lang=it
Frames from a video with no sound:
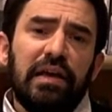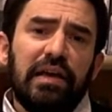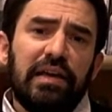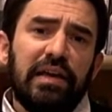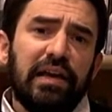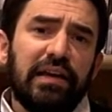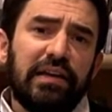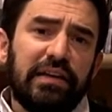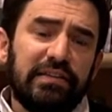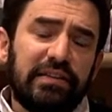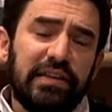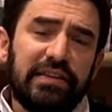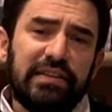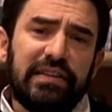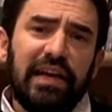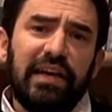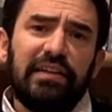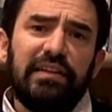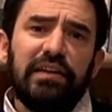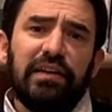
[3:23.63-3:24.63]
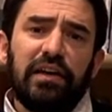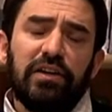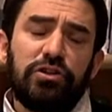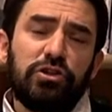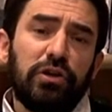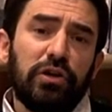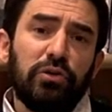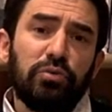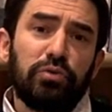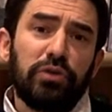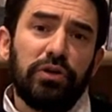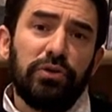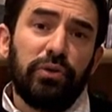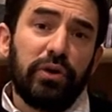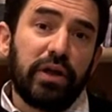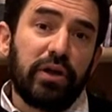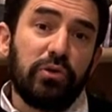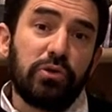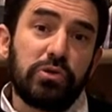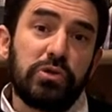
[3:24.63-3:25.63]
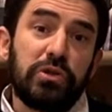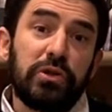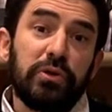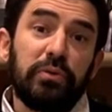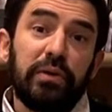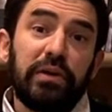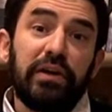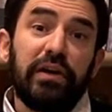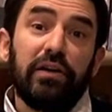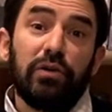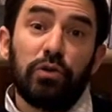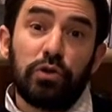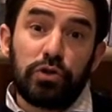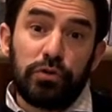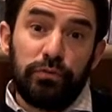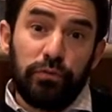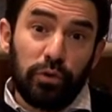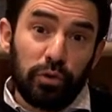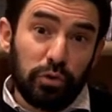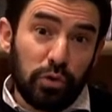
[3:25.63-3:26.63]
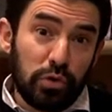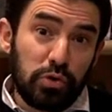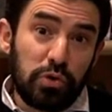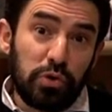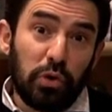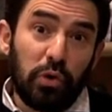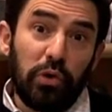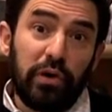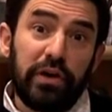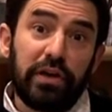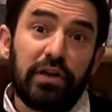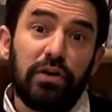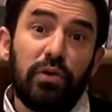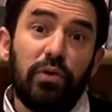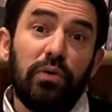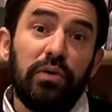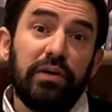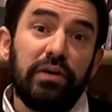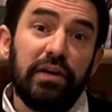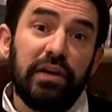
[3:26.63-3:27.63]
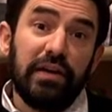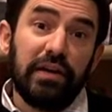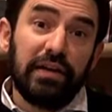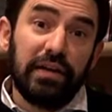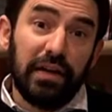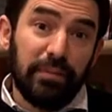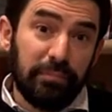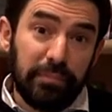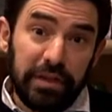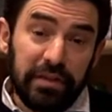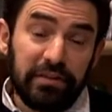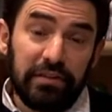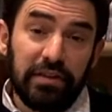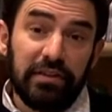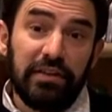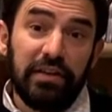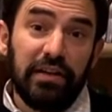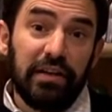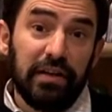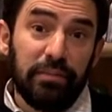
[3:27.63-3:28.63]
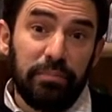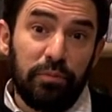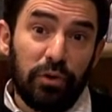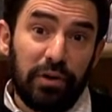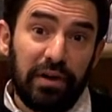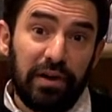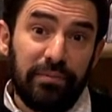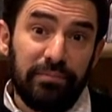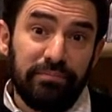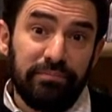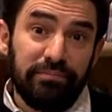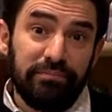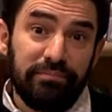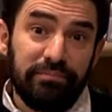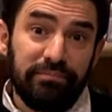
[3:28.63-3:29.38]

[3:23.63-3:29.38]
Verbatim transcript: e anche dettagli che ci aiutano a ricostruire lo sfondo storico e l'ambiente dell'epoca.